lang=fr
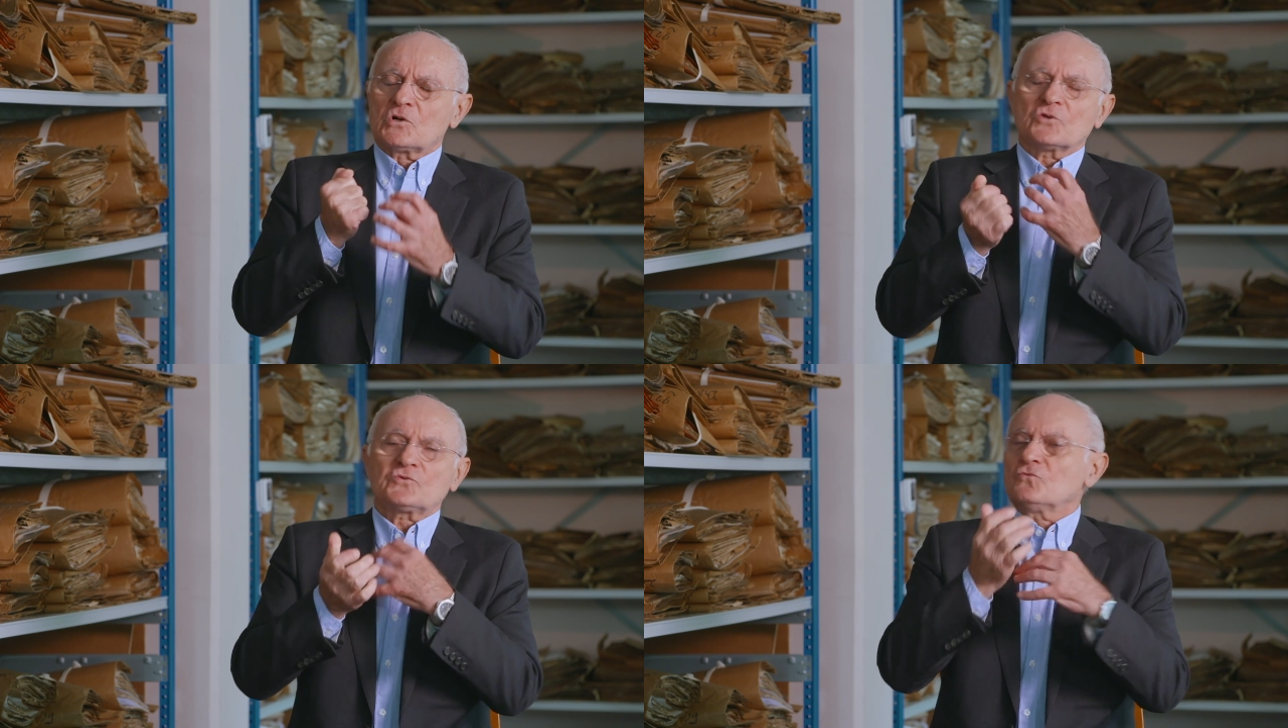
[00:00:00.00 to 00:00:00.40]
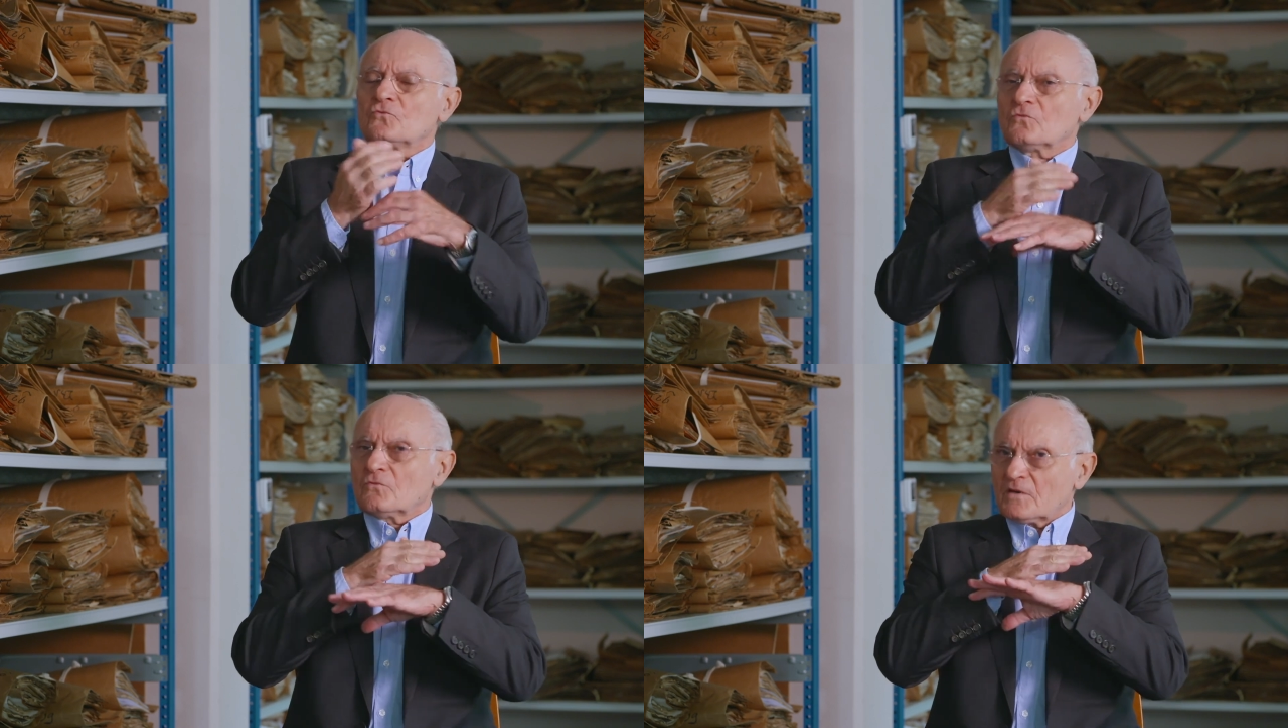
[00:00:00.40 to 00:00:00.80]
quand
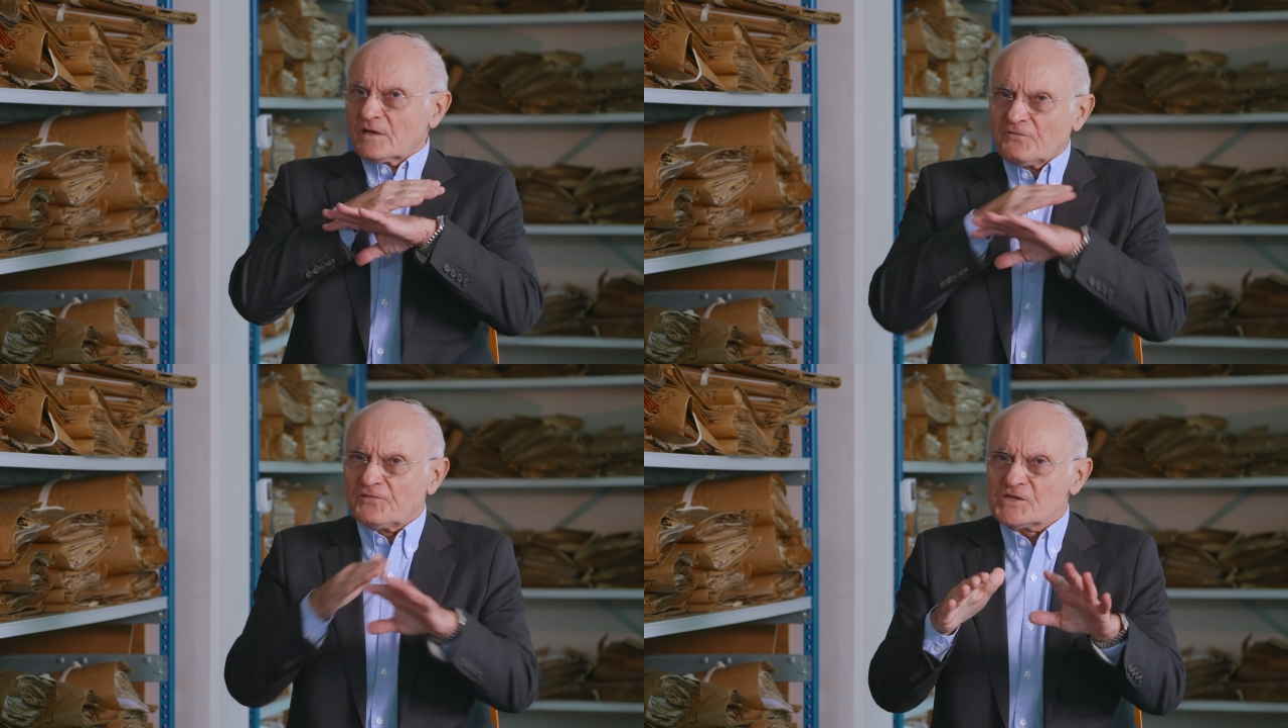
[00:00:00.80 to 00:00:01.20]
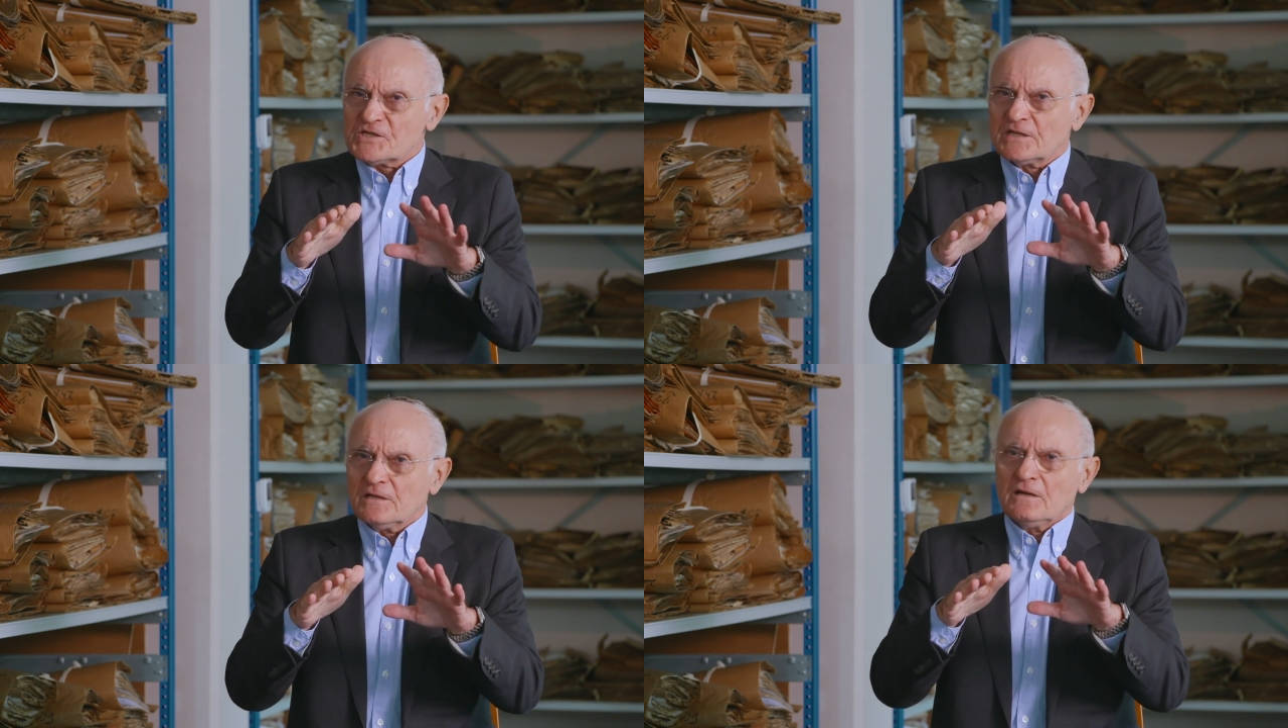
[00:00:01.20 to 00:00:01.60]
on
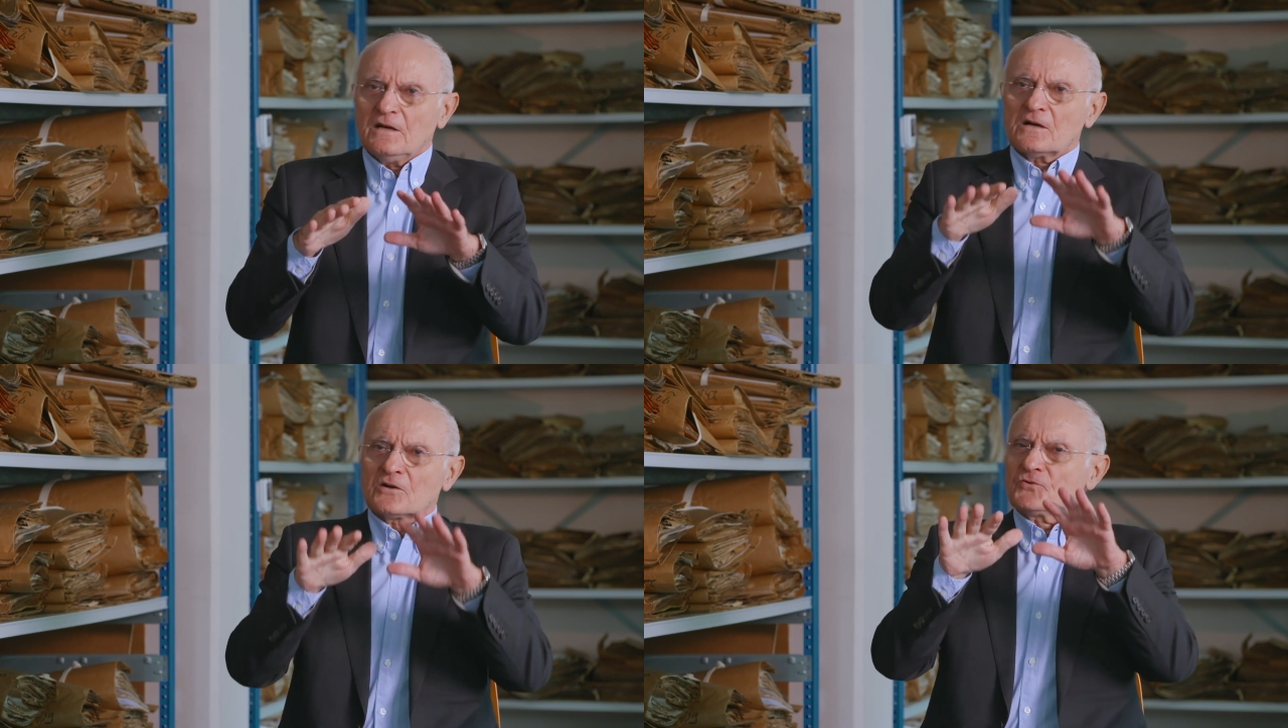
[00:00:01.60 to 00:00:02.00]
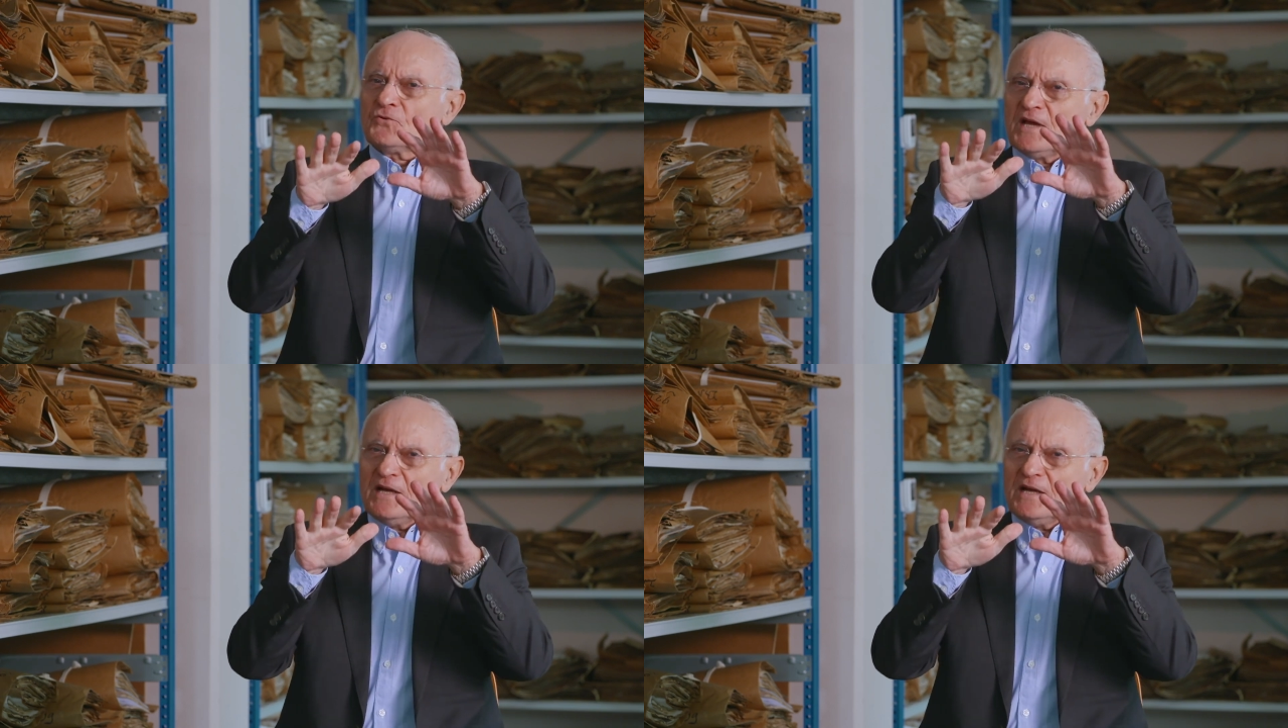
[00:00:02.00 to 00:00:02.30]
réfléchit, quand on